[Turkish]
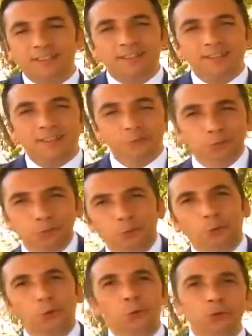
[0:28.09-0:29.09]
izleyenler dün
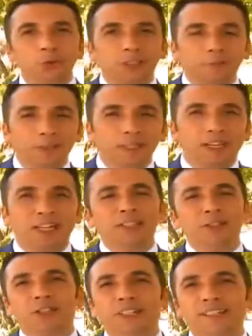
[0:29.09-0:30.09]
olduğu gibi
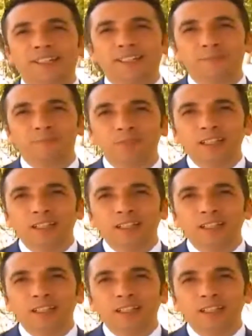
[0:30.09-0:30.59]
aynı şey şekilde